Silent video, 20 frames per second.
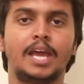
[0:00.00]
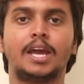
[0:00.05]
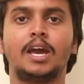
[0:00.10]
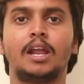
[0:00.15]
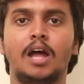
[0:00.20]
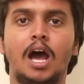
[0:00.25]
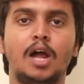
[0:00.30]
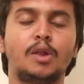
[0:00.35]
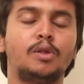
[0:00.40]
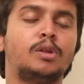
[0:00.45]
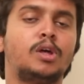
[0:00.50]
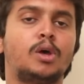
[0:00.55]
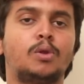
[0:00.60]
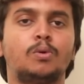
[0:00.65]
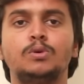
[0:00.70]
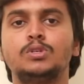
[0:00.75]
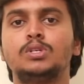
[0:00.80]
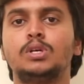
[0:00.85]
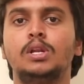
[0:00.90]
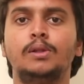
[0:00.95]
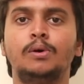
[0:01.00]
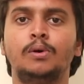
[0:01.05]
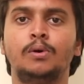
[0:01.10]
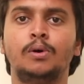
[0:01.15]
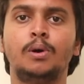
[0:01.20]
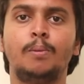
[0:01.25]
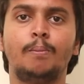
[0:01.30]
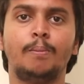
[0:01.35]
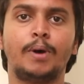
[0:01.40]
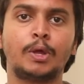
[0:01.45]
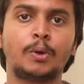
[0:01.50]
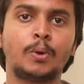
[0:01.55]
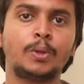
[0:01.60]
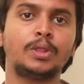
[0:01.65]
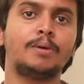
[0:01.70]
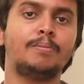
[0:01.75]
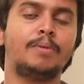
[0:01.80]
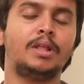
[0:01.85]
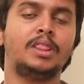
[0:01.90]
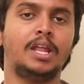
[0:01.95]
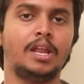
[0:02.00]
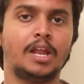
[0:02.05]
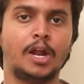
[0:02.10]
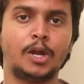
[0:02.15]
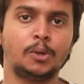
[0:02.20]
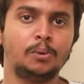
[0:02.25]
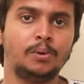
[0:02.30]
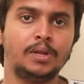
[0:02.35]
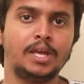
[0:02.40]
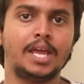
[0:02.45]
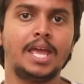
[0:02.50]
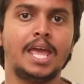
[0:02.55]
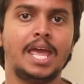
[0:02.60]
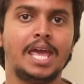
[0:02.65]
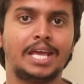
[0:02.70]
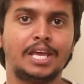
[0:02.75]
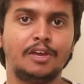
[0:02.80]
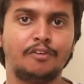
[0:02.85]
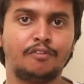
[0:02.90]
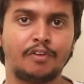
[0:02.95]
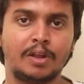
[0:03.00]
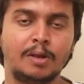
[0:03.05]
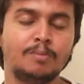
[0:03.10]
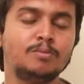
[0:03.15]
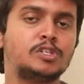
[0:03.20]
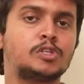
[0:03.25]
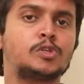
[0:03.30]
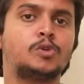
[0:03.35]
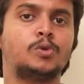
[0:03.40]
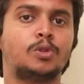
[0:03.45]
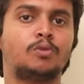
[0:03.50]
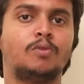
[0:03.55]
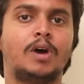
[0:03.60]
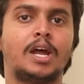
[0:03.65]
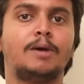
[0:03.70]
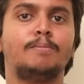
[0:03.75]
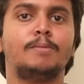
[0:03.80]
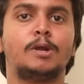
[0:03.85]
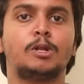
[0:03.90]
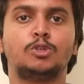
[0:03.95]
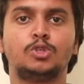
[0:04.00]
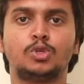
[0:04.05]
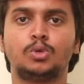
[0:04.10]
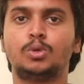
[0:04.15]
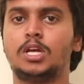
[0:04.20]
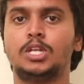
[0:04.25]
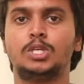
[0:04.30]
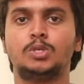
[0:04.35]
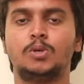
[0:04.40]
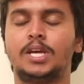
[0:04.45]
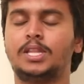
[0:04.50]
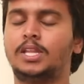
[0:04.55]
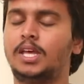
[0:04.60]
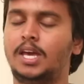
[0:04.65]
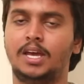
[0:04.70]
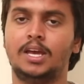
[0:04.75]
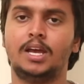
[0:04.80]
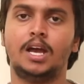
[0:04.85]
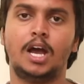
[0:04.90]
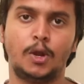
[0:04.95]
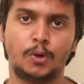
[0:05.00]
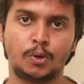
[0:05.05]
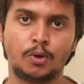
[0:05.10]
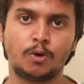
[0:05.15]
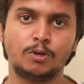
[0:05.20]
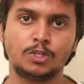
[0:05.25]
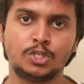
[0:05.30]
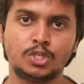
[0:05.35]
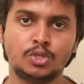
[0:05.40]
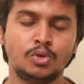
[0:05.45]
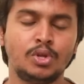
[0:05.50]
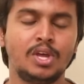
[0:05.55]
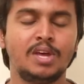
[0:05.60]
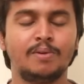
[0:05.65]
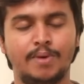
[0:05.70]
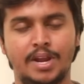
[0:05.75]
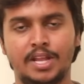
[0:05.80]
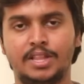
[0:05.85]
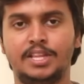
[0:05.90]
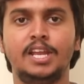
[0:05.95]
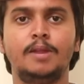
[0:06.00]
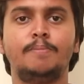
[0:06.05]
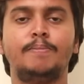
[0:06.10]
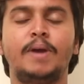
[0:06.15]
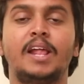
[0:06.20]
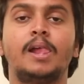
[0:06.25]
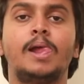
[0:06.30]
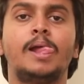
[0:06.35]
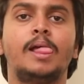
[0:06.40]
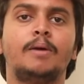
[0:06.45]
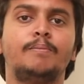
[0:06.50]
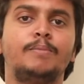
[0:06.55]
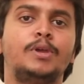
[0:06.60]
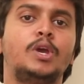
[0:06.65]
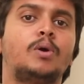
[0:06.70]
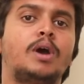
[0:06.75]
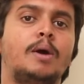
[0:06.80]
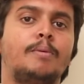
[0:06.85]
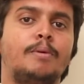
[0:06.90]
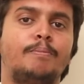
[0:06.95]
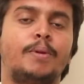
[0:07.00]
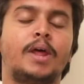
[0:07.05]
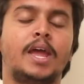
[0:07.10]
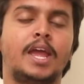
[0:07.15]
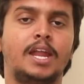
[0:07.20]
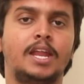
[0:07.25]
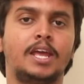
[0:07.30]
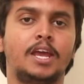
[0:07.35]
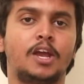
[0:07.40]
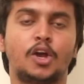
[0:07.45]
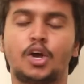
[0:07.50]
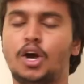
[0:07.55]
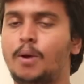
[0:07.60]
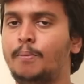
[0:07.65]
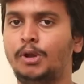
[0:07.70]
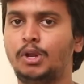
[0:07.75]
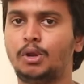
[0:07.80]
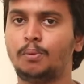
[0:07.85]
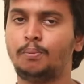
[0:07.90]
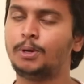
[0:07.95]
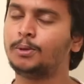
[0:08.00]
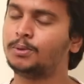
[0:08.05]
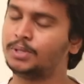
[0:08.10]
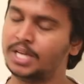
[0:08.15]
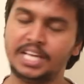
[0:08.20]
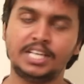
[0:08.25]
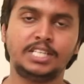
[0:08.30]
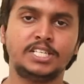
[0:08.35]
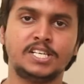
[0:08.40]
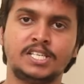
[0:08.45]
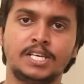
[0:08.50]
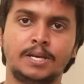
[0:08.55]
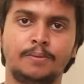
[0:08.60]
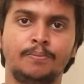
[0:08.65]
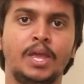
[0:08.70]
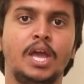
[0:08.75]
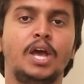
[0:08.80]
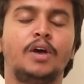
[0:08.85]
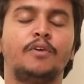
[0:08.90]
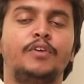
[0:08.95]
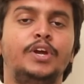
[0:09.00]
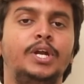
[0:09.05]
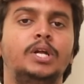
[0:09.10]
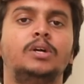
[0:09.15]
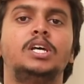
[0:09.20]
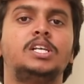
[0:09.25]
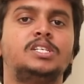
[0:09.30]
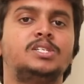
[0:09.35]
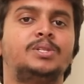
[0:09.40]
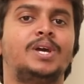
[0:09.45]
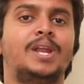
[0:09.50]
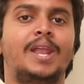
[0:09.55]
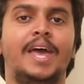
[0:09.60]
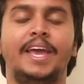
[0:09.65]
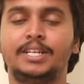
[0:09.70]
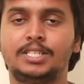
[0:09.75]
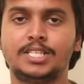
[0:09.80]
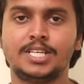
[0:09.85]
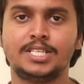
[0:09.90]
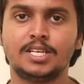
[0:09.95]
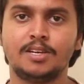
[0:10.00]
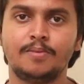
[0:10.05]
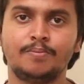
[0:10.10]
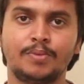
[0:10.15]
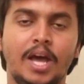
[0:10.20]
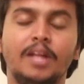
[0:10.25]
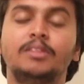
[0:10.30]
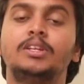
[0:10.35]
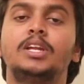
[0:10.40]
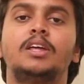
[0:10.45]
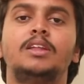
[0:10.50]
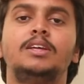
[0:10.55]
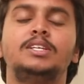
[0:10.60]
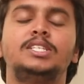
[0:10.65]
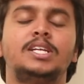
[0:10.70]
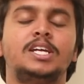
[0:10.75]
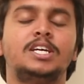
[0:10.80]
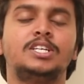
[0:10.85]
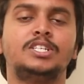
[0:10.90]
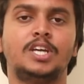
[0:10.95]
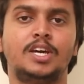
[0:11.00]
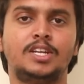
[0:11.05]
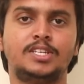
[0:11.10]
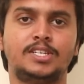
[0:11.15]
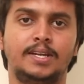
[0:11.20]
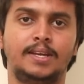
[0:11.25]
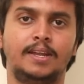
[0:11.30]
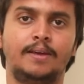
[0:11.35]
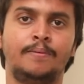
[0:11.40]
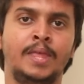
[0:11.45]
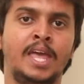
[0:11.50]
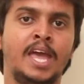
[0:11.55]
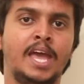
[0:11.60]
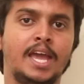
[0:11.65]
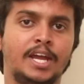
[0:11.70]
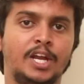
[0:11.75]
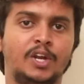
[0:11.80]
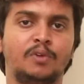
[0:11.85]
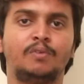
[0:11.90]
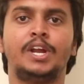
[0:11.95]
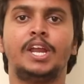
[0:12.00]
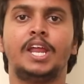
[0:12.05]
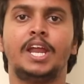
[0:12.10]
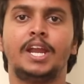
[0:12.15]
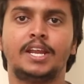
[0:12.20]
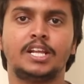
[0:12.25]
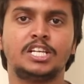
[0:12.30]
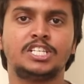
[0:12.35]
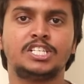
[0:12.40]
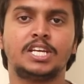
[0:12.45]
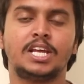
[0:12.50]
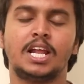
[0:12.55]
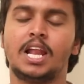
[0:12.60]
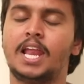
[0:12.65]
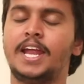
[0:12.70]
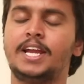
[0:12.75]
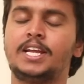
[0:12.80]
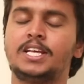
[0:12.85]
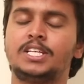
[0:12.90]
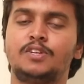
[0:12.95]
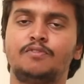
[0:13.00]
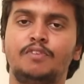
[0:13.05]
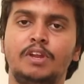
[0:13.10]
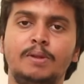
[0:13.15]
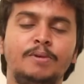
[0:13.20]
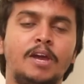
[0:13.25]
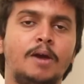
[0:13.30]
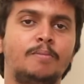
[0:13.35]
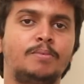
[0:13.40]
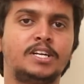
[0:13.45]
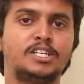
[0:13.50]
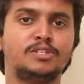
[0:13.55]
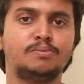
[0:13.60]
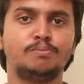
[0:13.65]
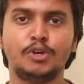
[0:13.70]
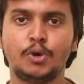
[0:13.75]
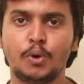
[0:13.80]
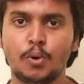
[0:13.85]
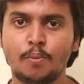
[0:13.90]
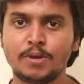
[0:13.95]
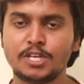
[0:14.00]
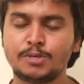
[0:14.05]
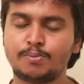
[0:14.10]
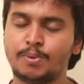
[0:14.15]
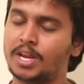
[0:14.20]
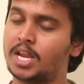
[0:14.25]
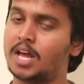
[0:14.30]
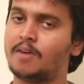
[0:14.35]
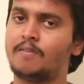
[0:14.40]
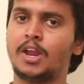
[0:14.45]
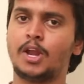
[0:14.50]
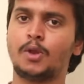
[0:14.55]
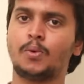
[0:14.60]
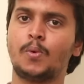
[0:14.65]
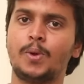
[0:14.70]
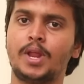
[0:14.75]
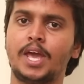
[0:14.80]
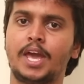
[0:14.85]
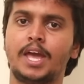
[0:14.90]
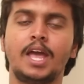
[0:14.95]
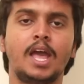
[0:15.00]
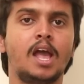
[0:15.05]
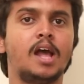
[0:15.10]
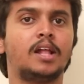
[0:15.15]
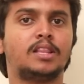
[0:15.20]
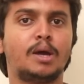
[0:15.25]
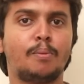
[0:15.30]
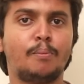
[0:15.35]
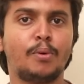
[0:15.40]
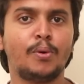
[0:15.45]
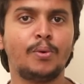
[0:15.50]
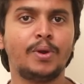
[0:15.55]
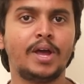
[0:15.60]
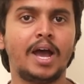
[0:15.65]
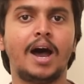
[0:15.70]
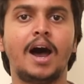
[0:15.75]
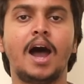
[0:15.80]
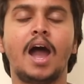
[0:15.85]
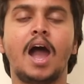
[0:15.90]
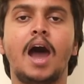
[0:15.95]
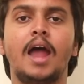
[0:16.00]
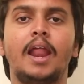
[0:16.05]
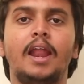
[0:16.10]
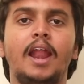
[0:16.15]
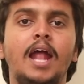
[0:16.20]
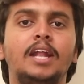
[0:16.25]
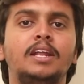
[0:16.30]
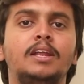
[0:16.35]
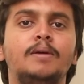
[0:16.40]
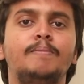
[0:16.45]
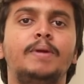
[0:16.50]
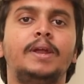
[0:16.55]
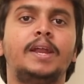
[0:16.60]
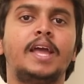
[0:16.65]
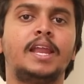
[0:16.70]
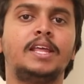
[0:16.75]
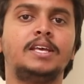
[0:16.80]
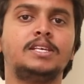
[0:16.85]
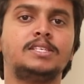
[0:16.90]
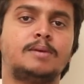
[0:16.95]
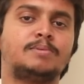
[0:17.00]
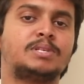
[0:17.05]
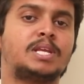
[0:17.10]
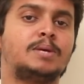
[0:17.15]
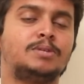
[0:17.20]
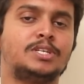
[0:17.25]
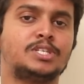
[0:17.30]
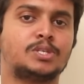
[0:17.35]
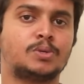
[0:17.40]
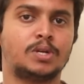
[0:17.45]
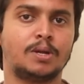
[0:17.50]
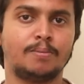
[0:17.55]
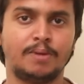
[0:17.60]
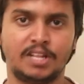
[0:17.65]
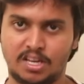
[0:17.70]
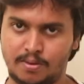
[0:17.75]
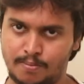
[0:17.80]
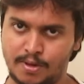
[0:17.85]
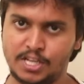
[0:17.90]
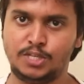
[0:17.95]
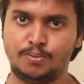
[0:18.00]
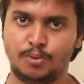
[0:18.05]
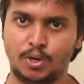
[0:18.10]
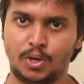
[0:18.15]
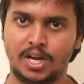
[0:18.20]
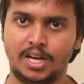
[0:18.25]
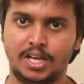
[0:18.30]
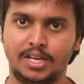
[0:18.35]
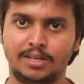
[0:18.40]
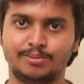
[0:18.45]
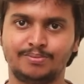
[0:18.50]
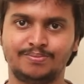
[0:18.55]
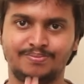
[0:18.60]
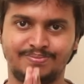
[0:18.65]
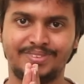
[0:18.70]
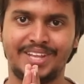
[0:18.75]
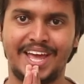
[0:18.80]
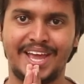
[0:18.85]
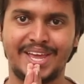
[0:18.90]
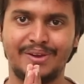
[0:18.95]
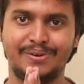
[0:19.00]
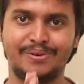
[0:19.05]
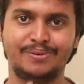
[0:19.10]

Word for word: ఇక రానున్న రోజుల్లో మరికొంతమంది నటుల్ని ఈ ఫిల్మ్ స్టూడియో ద్వారా మనం చూడొచ్చు అయితే అనుకోవచ్చు మరి దీనిపై మీ యొక్క అభిప్రాయాన్ని కామెంట్ రూపంలో తెలియచేసి వీడియో నచ్చితే లైక్ చేసి అందరికి నచ్చేలా షేర్ చేయండి ఇటువంటి ఇంట్రెస్టింగ్ లేటెస్ట్ ఫిల్మీ అప్డేట్స్ మీ హోమ్ పేజ్పై రావాలనుకుంటే తప్పకుండా రాట్నం మీడియాని సబ్స్క్రైబ్ చేసుకోవటం మాత్రం మర్చిపోకండి థ్యాంక్